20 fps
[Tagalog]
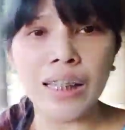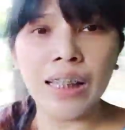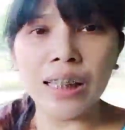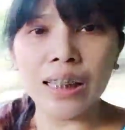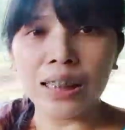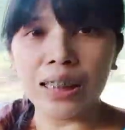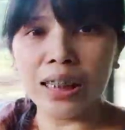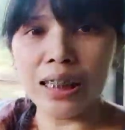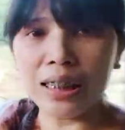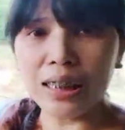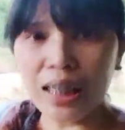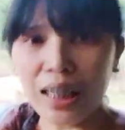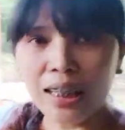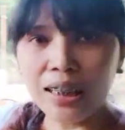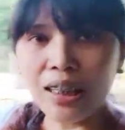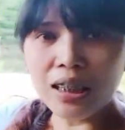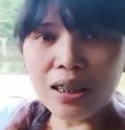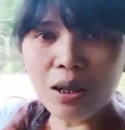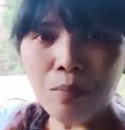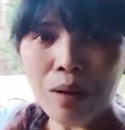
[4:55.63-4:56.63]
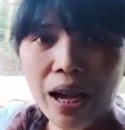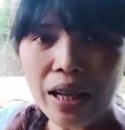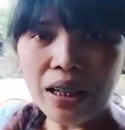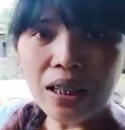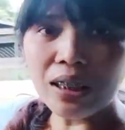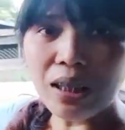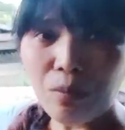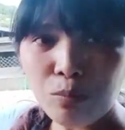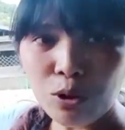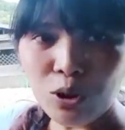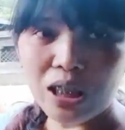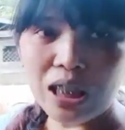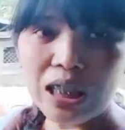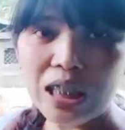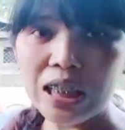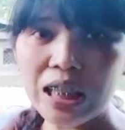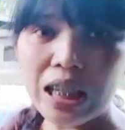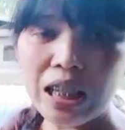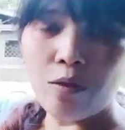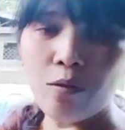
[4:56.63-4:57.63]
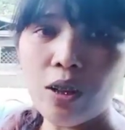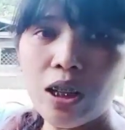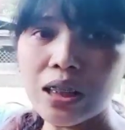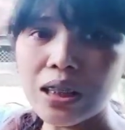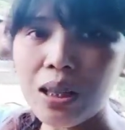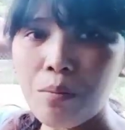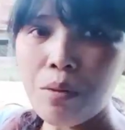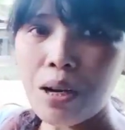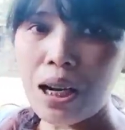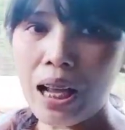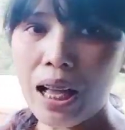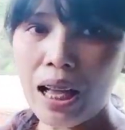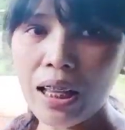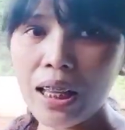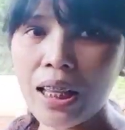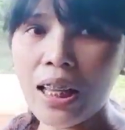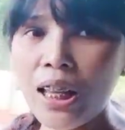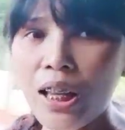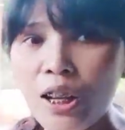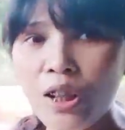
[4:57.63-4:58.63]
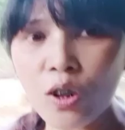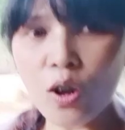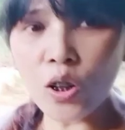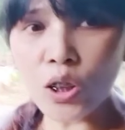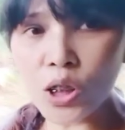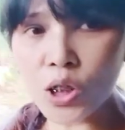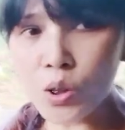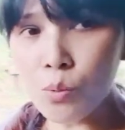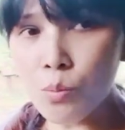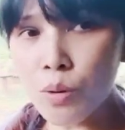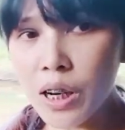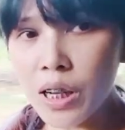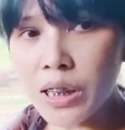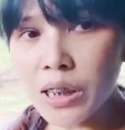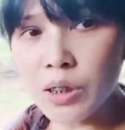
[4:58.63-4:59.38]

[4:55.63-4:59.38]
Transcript: Sinasakay dyan sa panel, tapos dinideliver sa mga customers.